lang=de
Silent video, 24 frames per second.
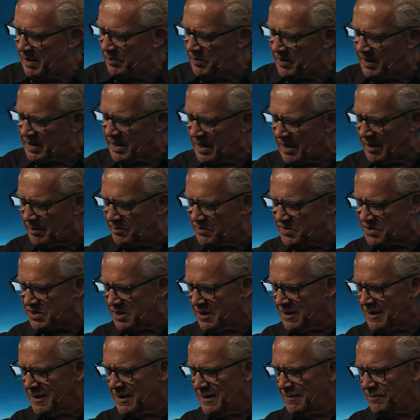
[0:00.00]
bis zu dem
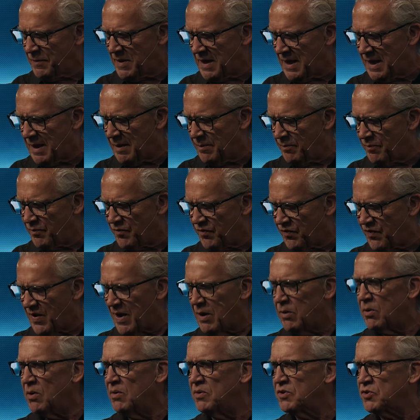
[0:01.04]
Zeitpunkt, als er die rechte Hand